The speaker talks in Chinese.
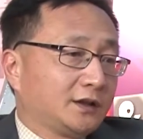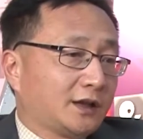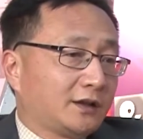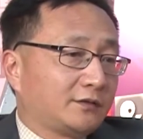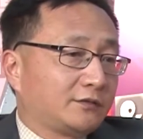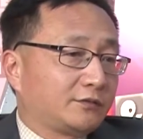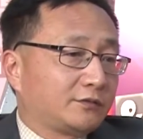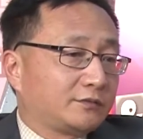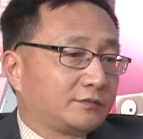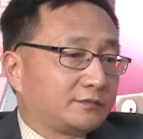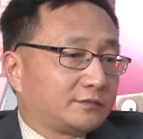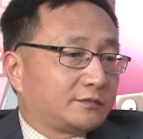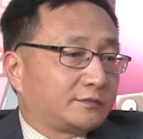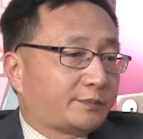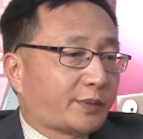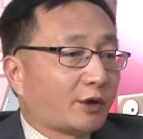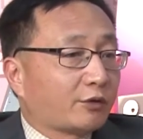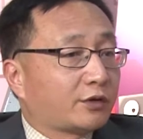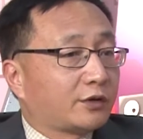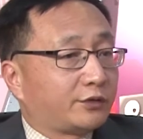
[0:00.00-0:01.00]
那
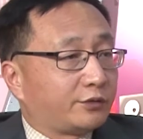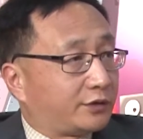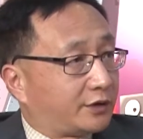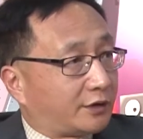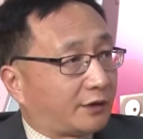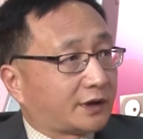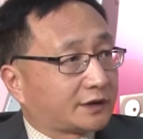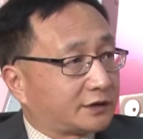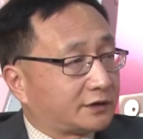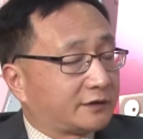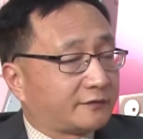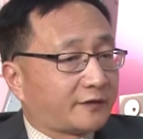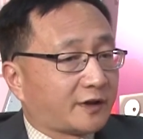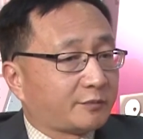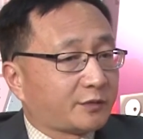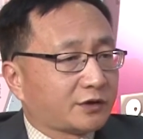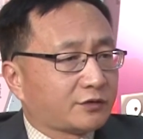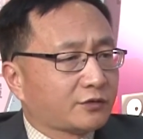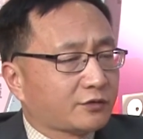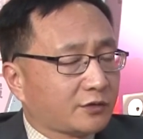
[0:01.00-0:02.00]
包括旅游啊等等方
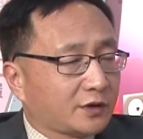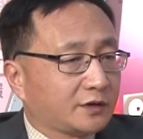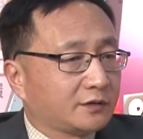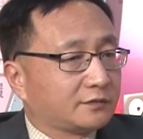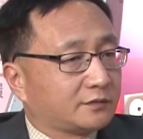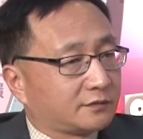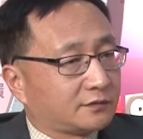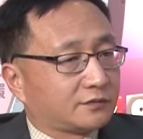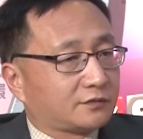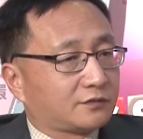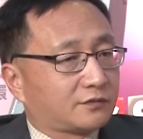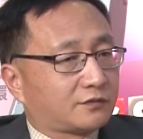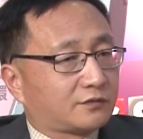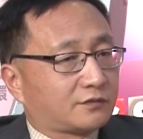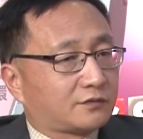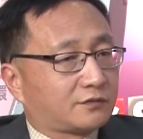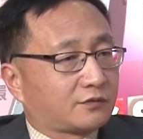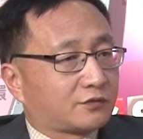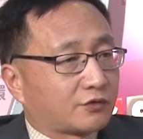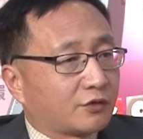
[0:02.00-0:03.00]
面，就是说，
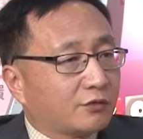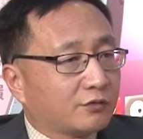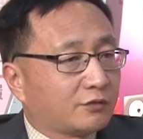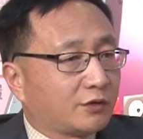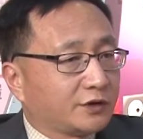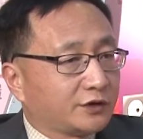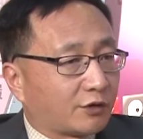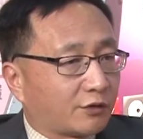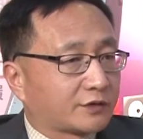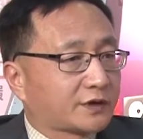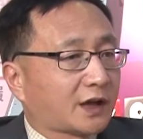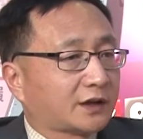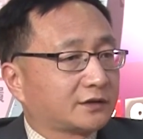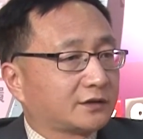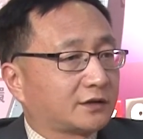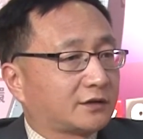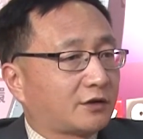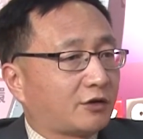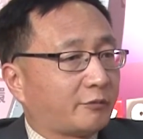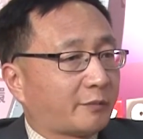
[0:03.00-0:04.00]
中国有这样的一
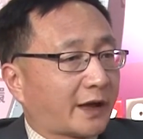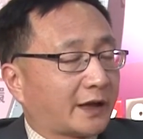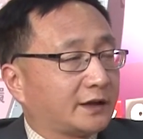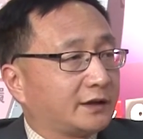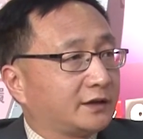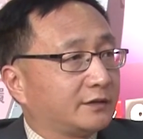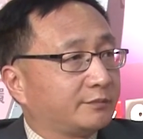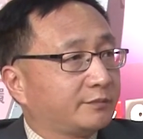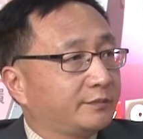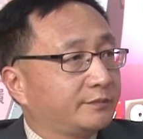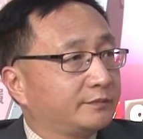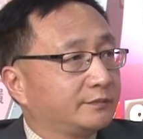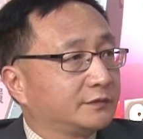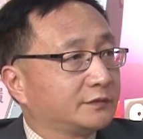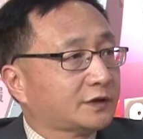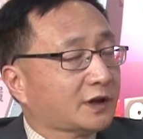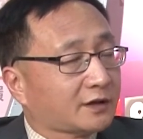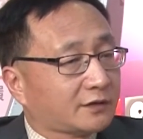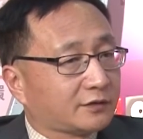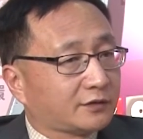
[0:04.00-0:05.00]
个购买力。
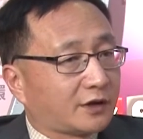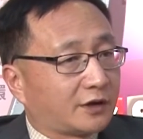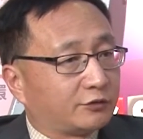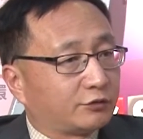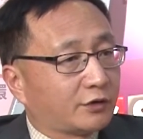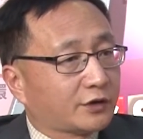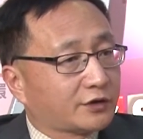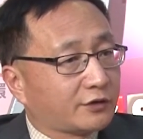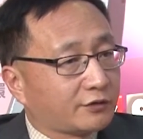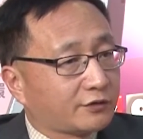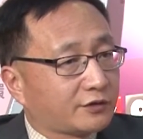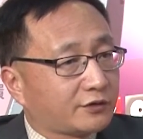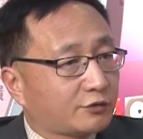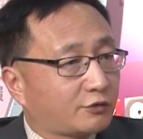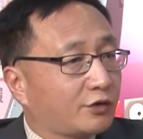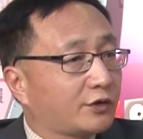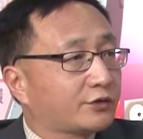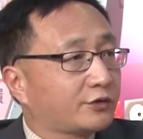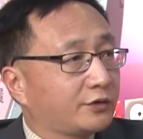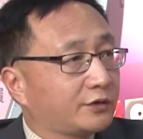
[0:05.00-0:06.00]
那很多时候是
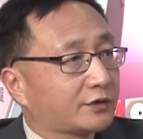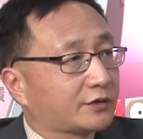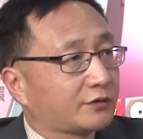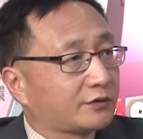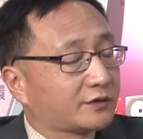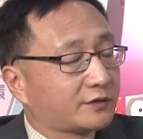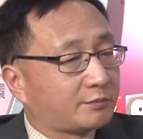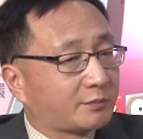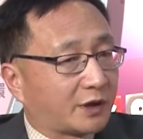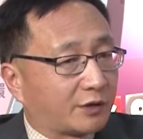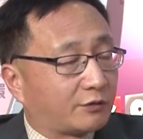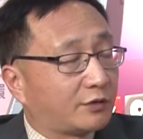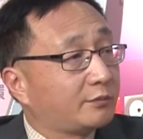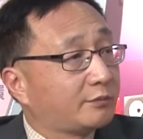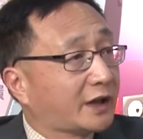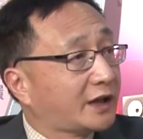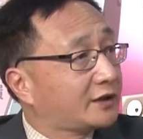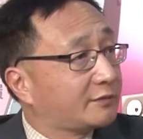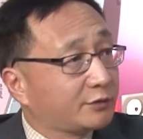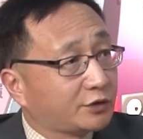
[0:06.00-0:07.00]
过去的时候是美国
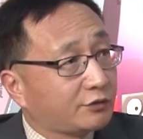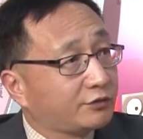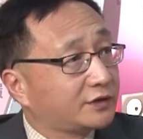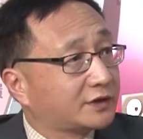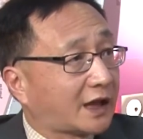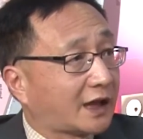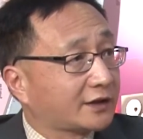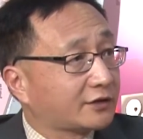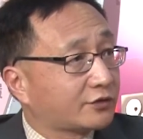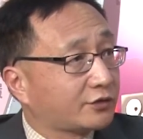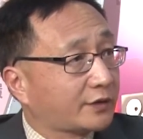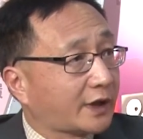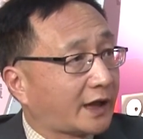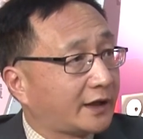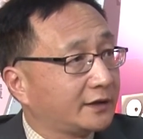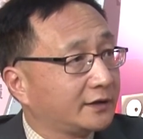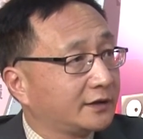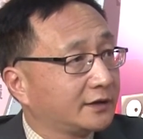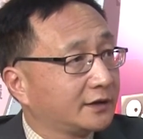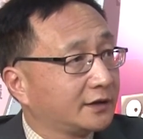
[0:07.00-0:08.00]
没什么东西拿得出
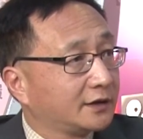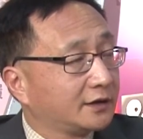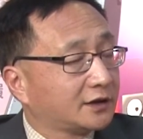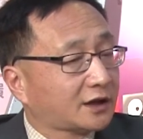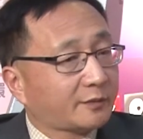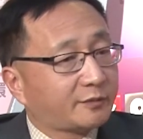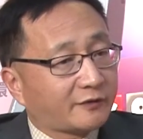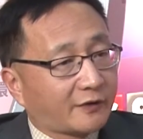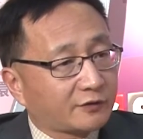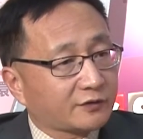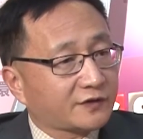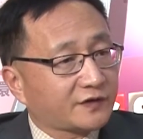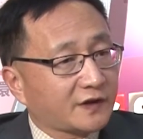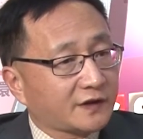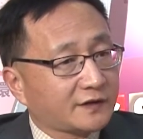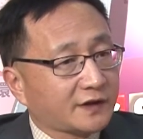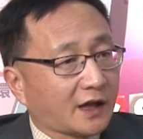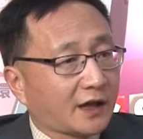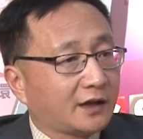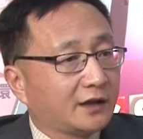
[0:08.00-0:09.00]
来，那比方说
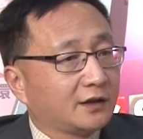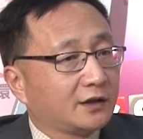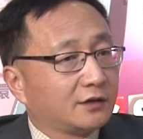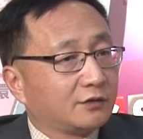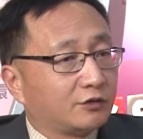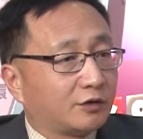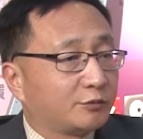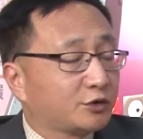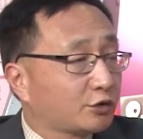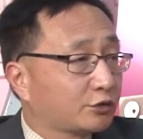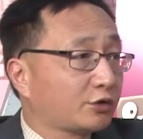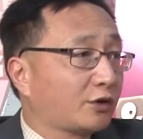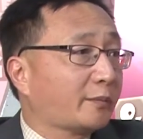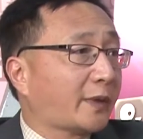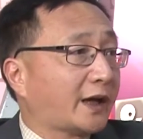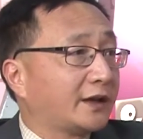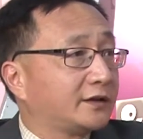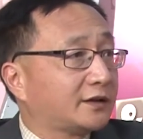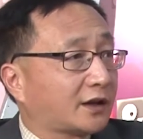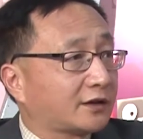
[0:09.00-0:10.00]
现在我们就多
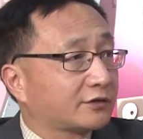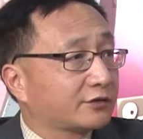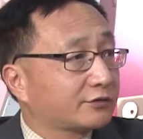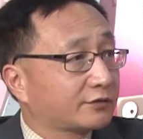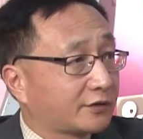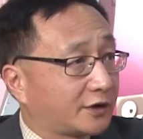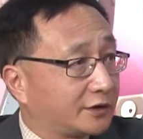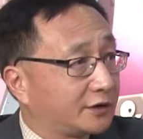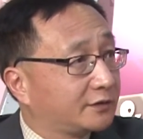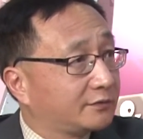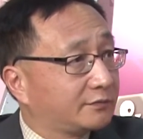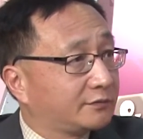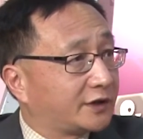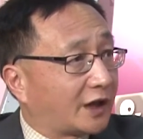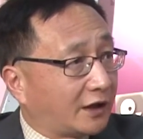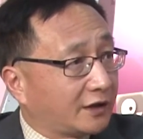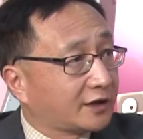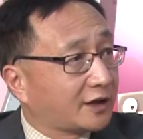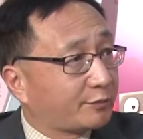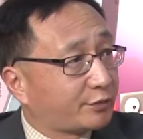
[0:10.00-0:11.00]
买一点，就是可能
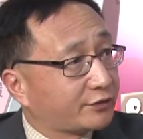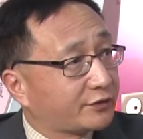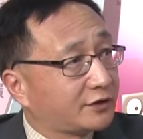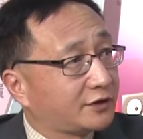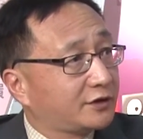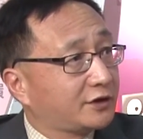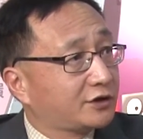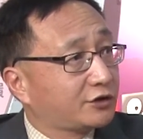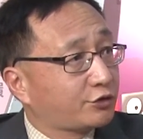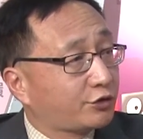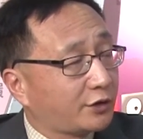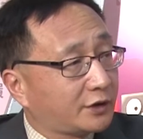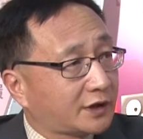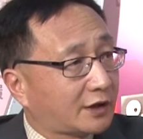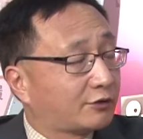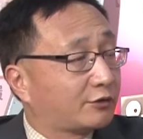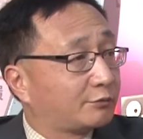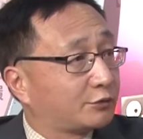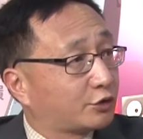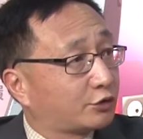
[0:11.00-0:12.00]
粮也不一定缺，但
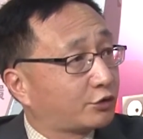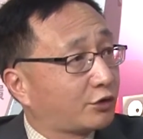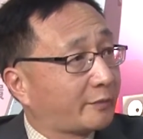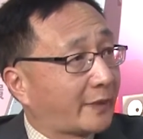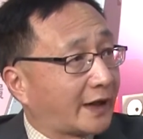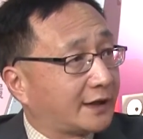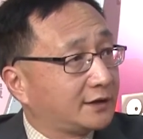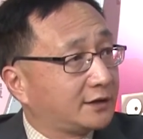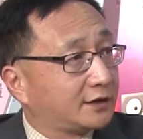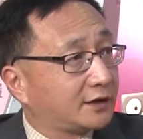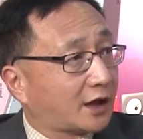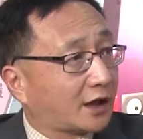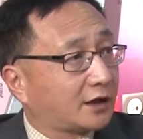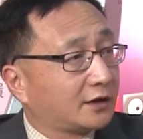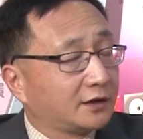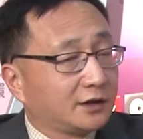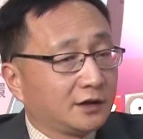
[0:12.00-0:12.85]
是我们就多买一点。